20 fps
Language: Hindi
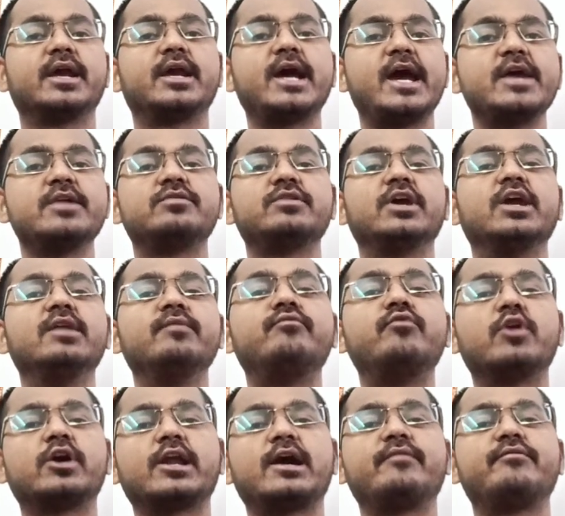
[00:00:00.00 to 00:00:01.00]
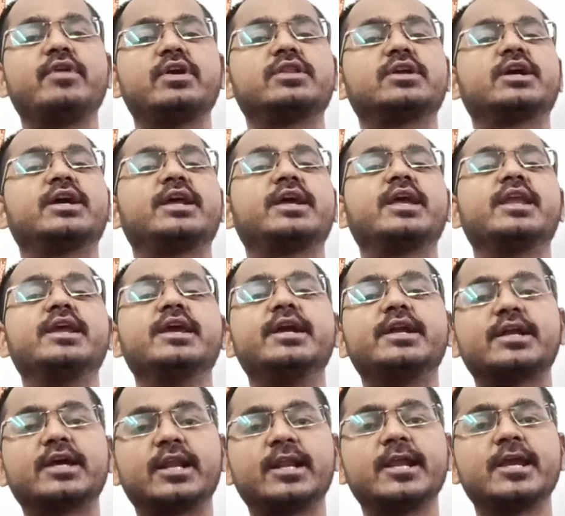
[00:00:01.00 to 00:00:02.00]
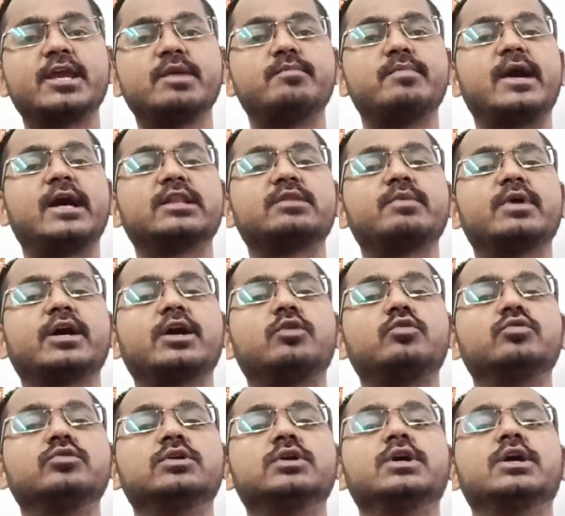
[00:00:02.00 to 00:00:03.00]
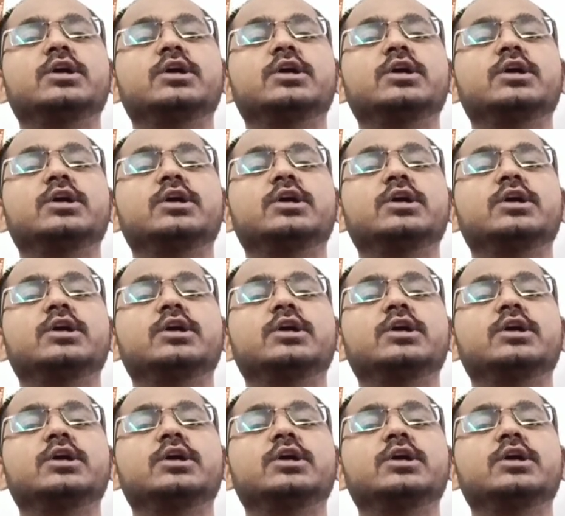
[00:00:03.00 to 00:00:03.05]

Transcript: गाइज इन्फोग्राफिक्स अगर क्रिएट करने की बात मैं करूं